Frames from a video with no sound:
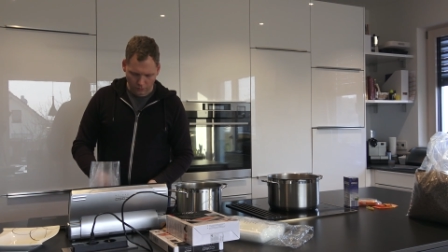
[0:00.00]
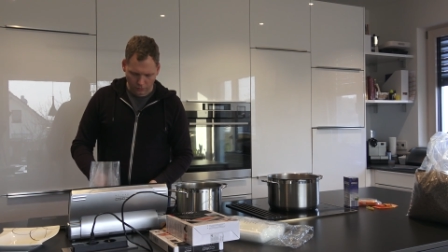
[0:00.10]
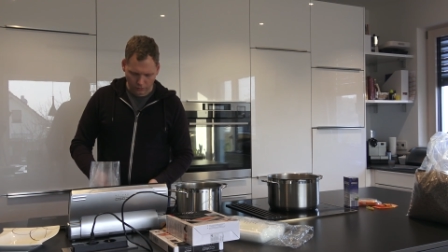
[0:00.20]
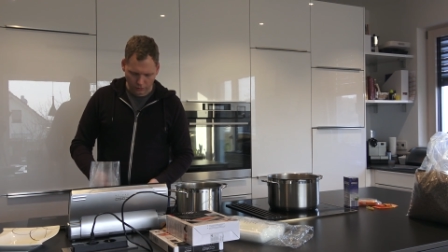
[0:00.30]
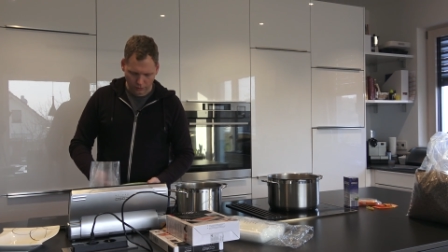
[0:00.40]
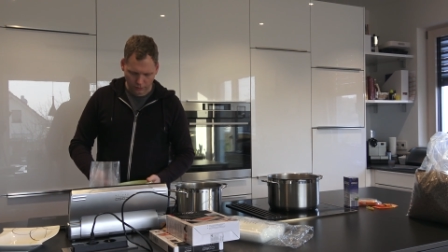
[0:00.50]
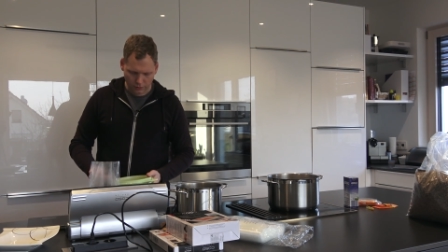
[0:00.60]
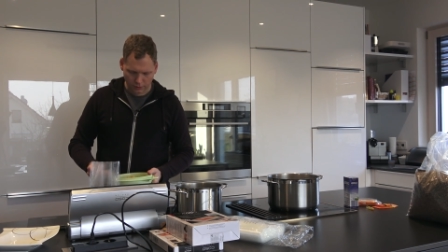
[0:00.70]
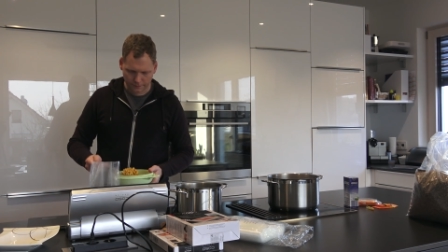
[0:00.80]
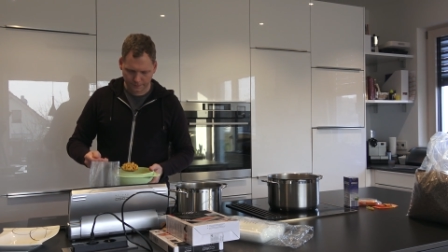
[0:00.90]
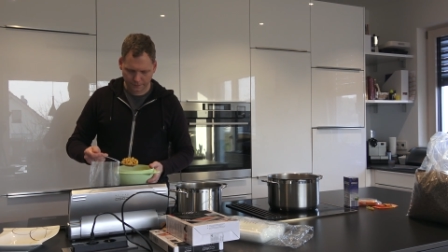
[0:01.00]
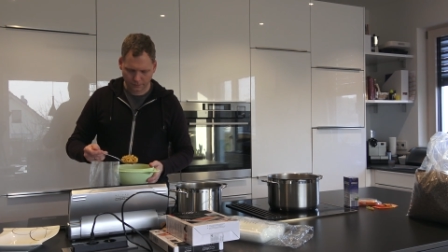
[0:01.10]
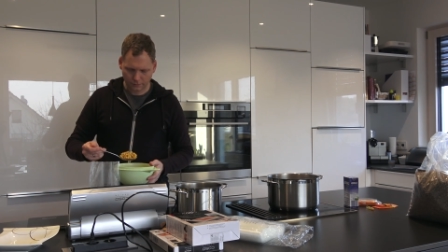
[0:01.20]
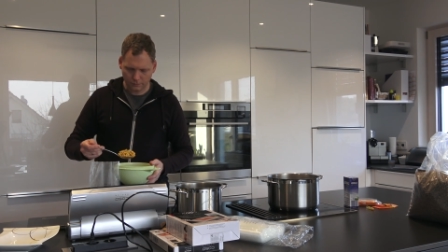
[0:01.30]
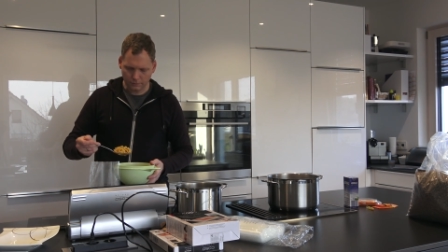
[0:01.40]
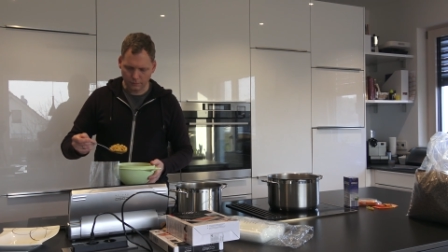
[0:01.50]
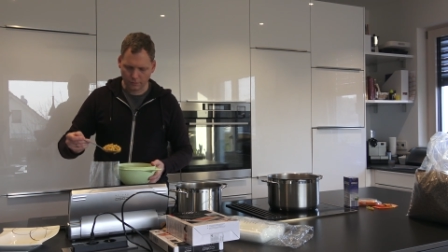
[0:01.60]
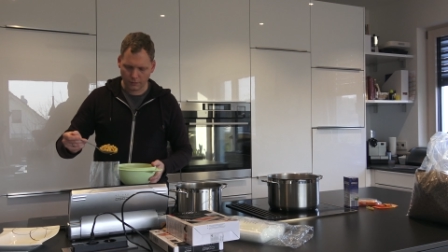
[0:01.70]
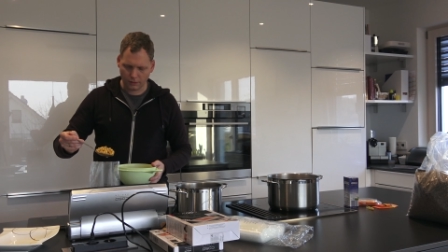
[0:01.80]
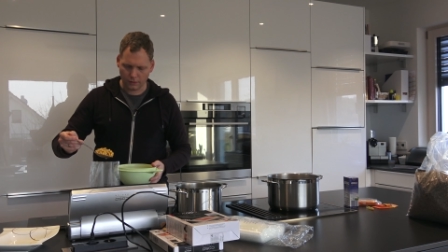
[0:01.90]
Und
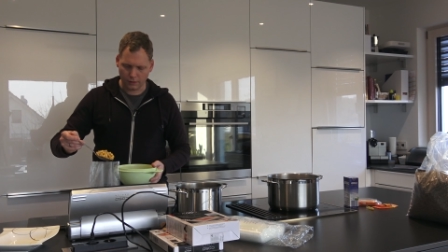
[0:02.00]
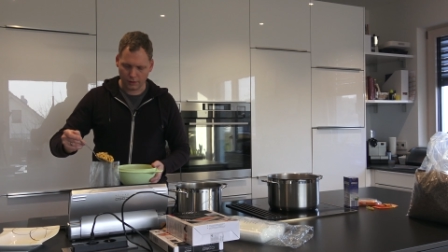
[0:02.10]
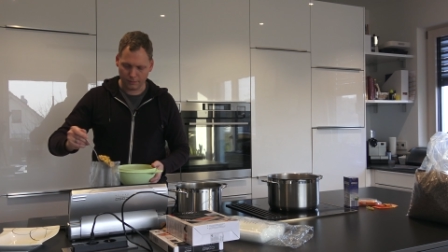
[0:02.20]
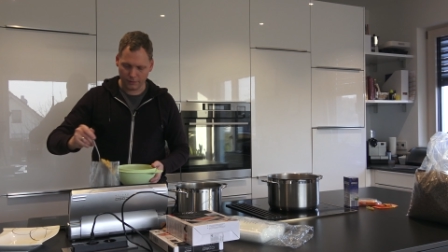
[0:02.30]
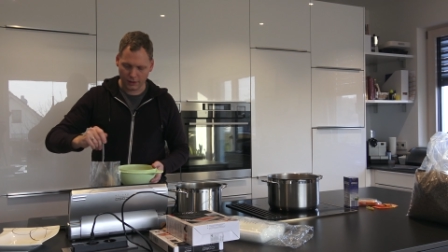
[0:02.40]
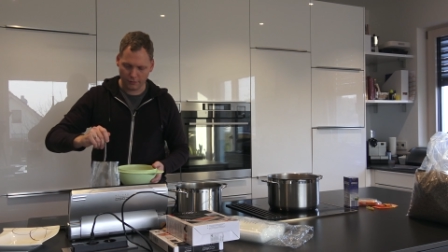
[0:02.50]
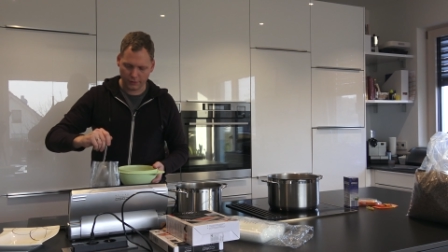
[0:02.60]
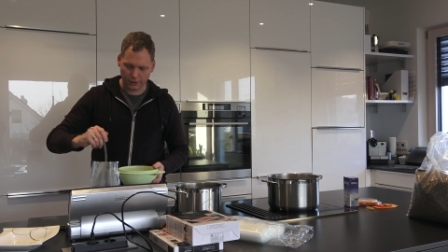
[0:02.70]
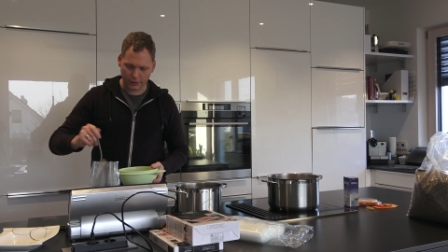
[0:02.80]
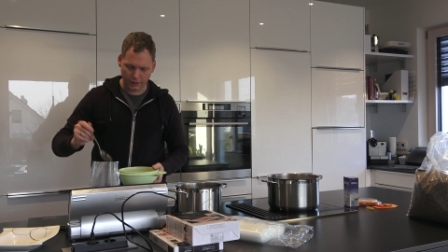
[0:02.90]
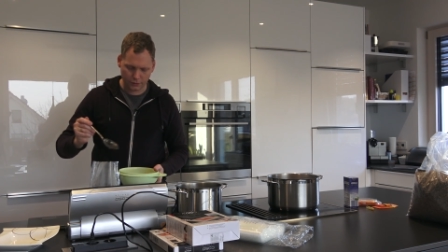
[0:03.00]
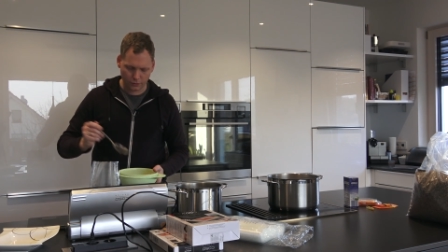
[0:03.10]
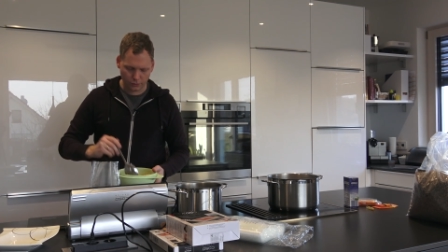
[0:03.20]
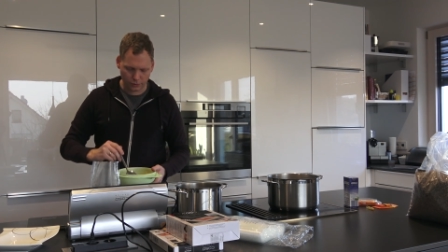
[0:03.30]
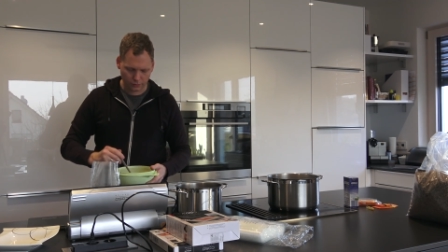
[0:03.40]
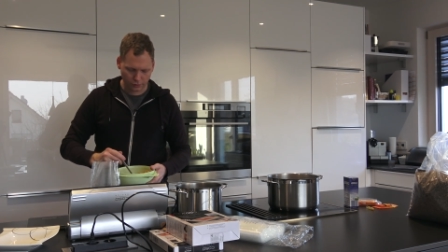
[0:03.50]
ähm, ja, fand ich da nicht so gut.